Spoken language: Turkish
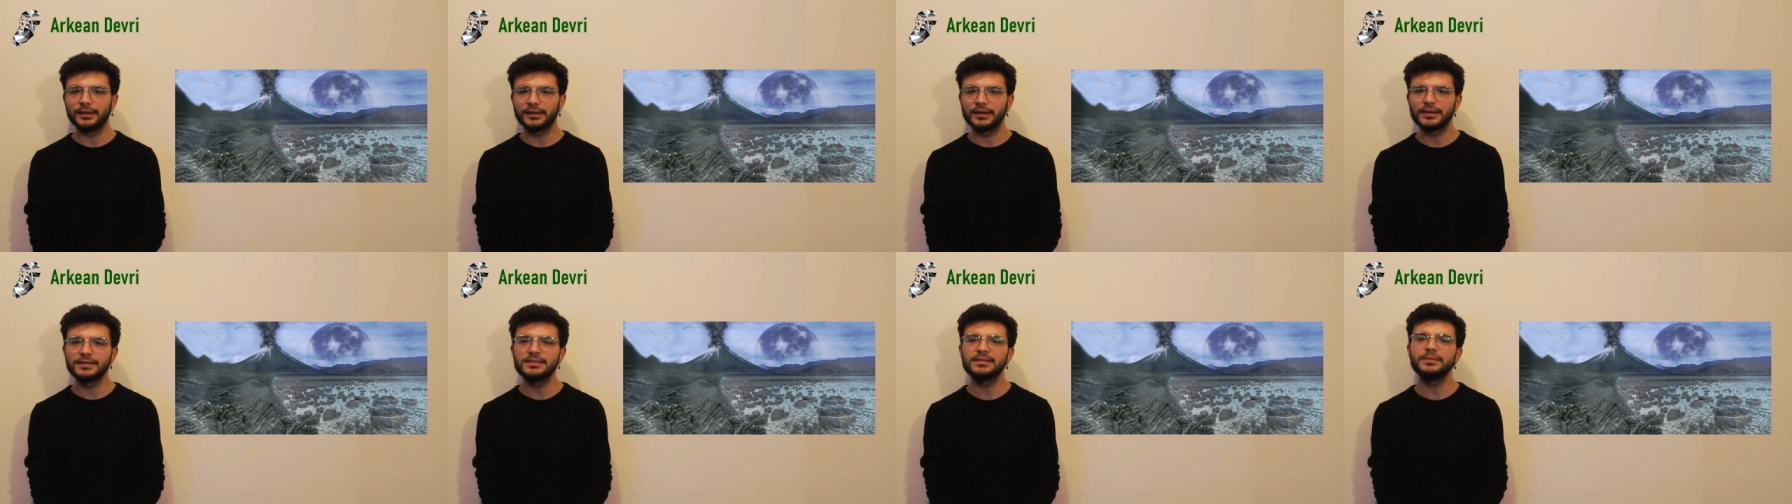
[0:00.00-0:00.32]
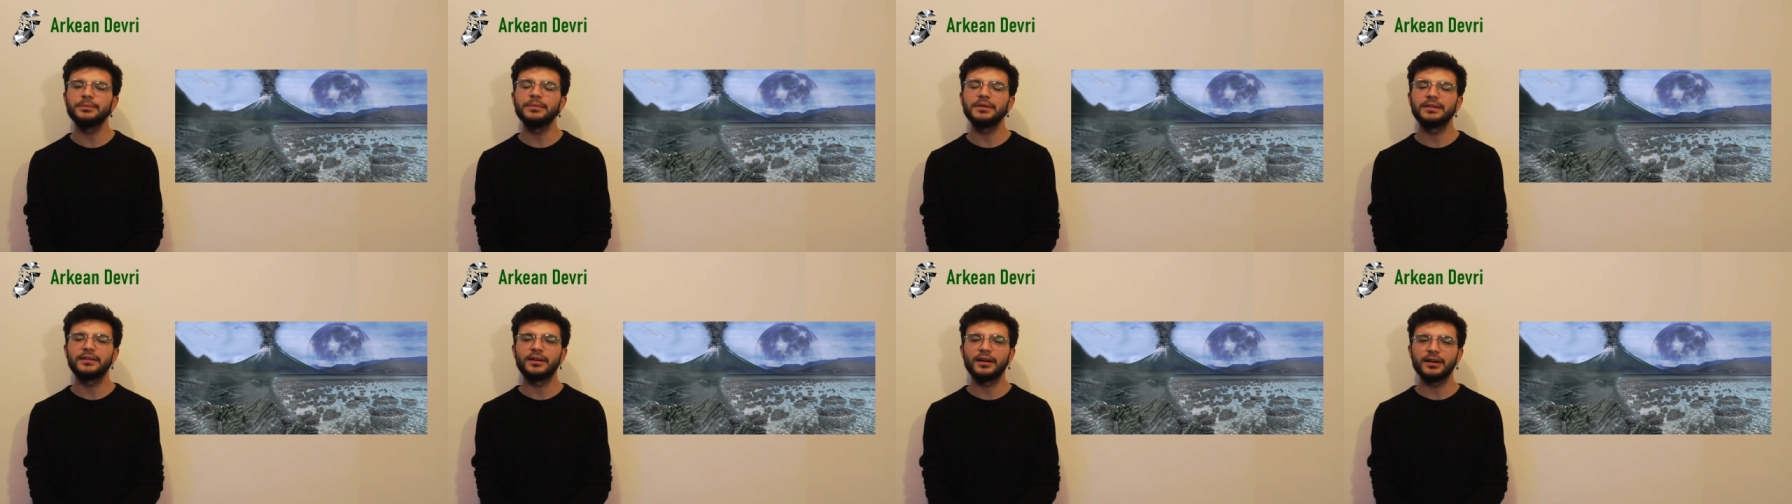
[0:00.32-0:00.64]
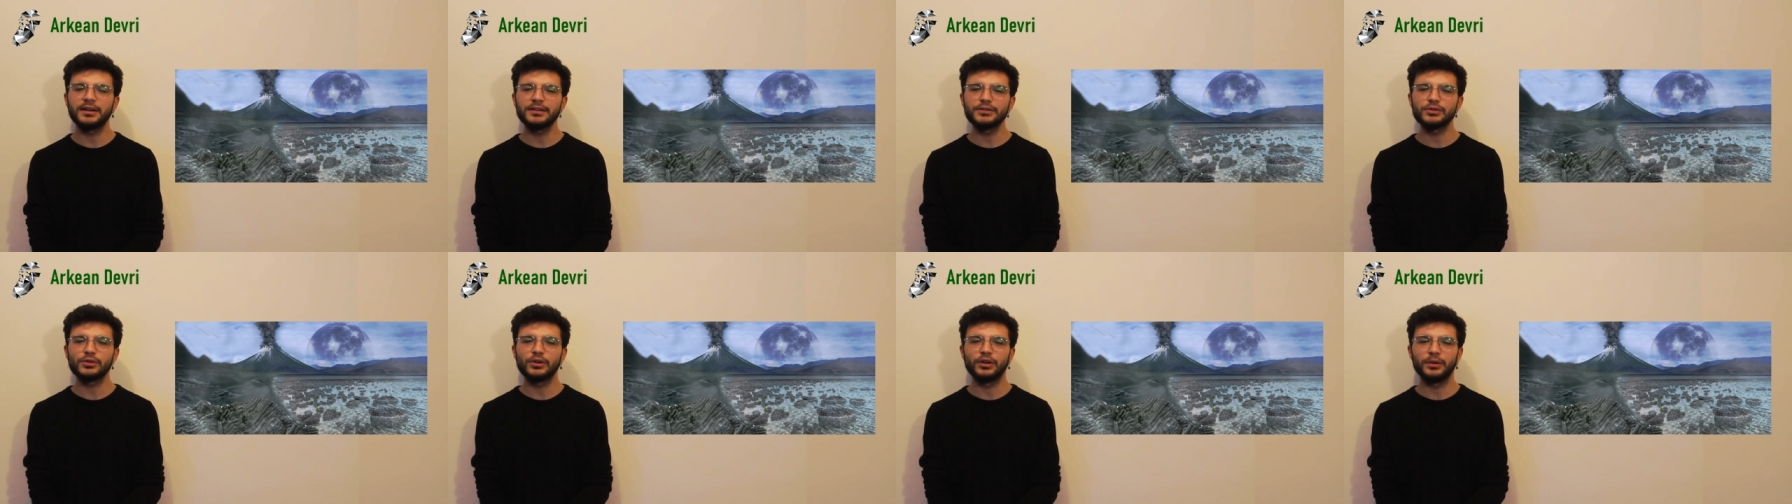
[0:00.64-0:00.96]
kesin bir
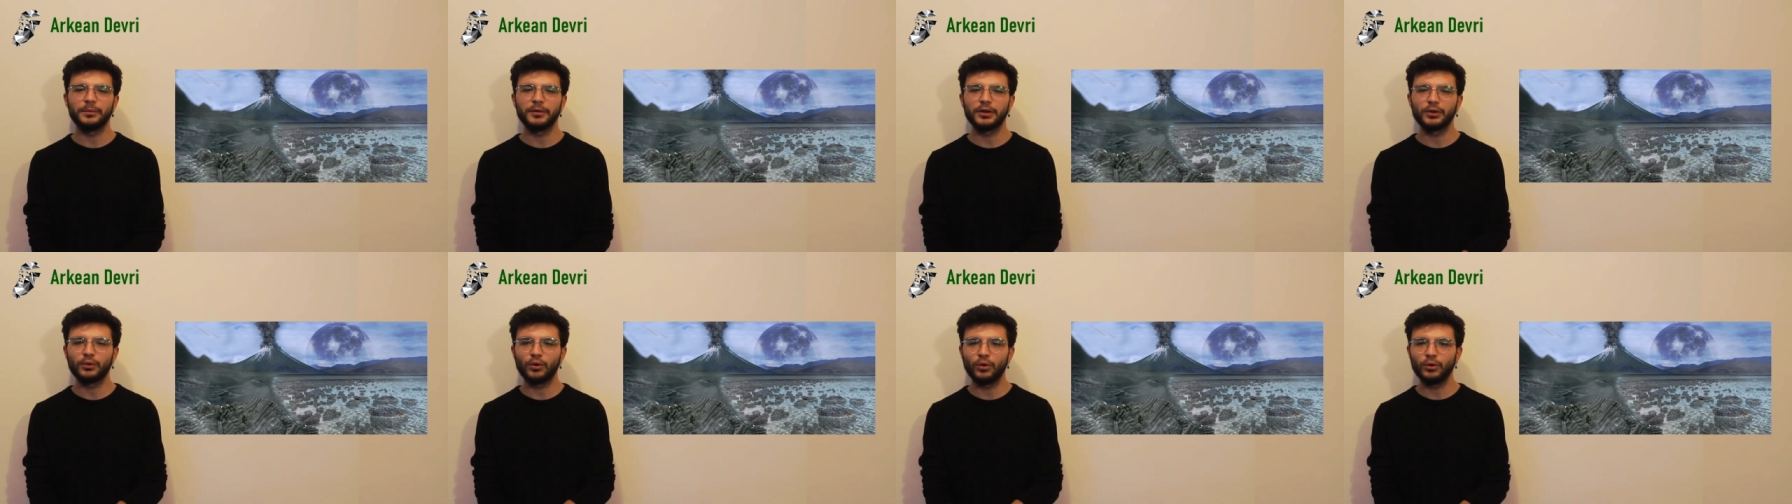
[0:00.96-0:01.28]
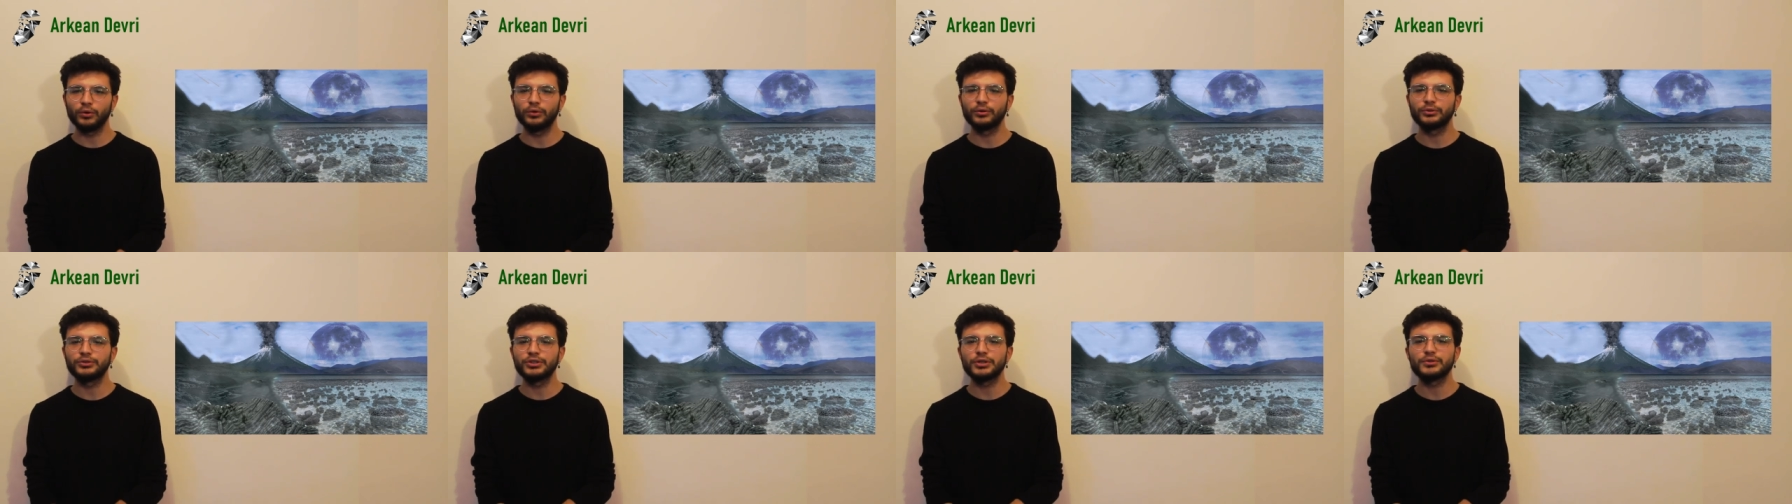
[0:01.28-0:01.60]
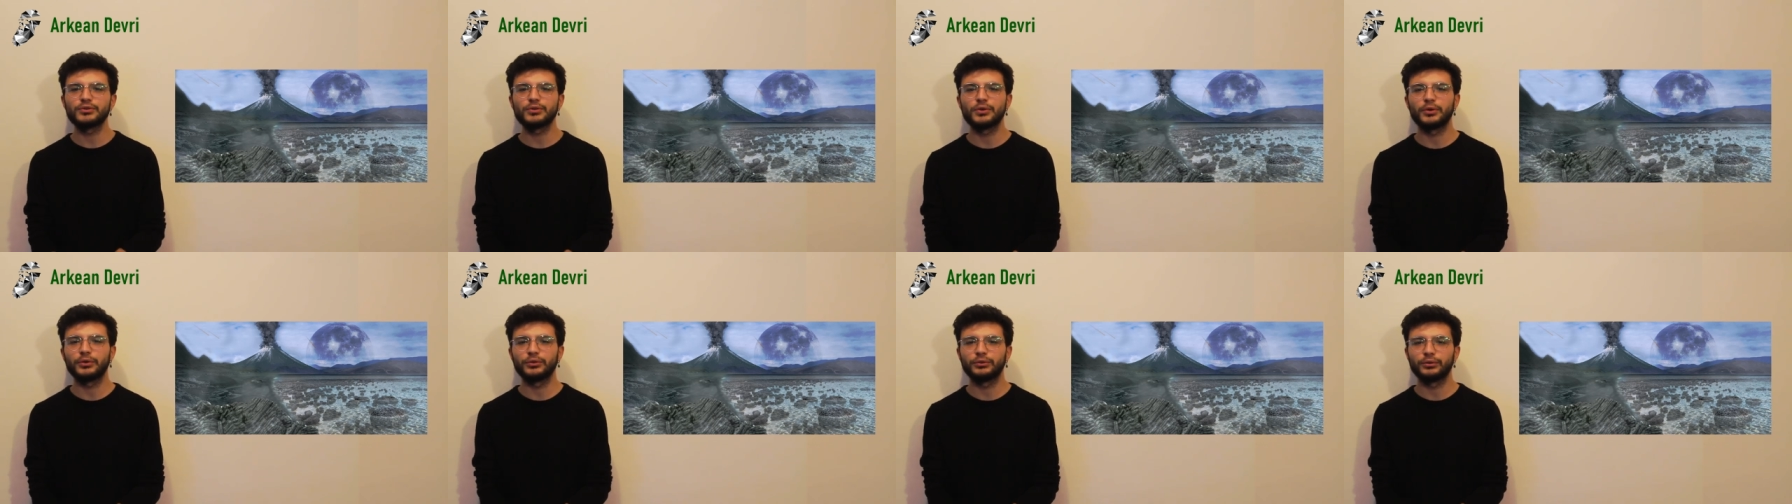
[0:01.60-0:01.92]
tarih söylemek oldukça
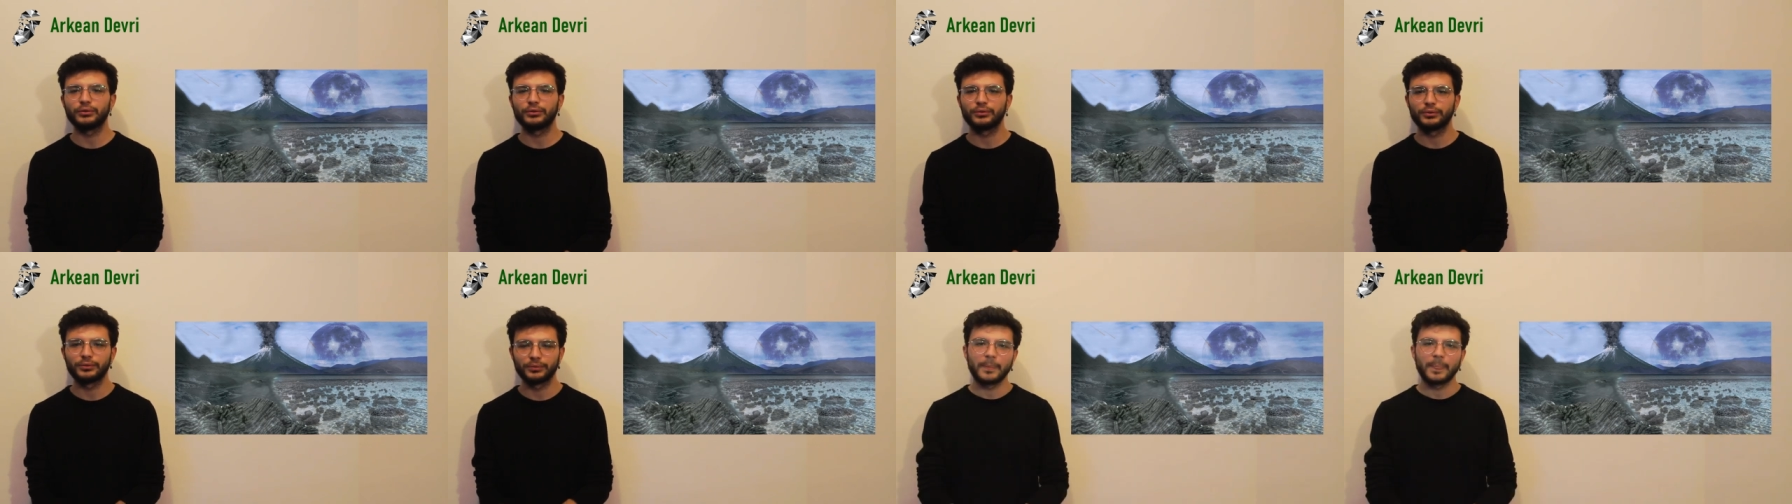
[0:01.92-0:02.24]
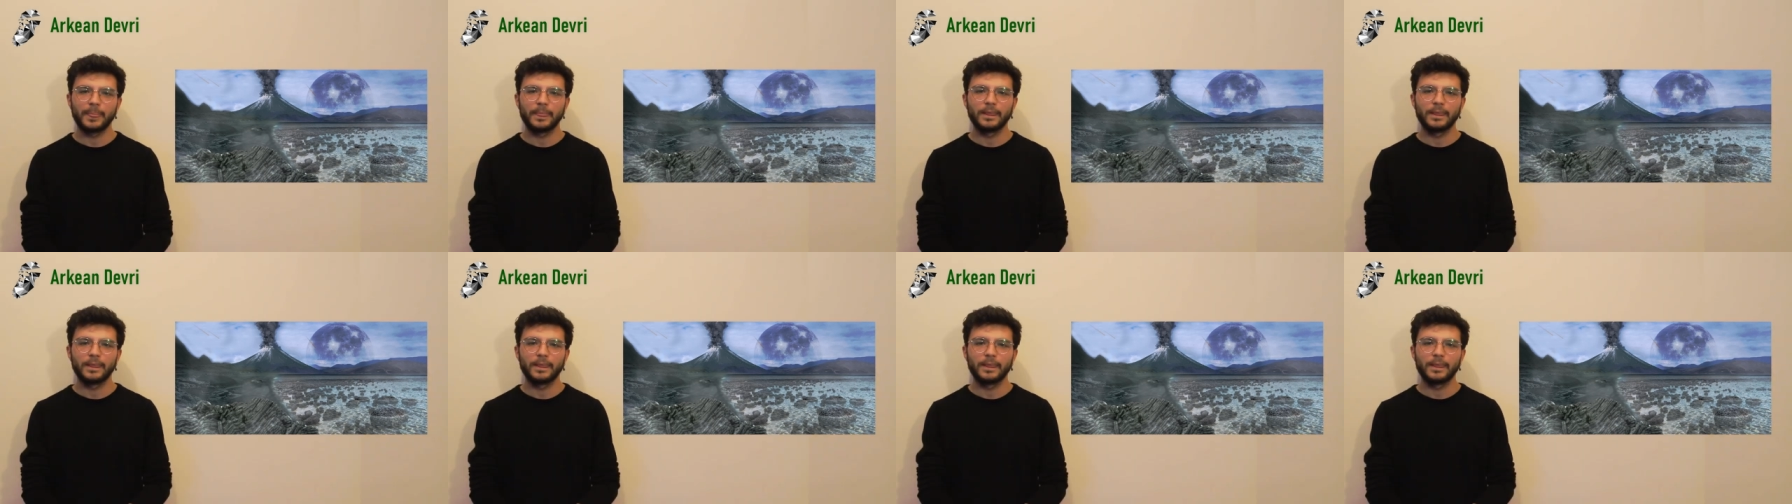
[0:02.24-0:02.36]
zordur.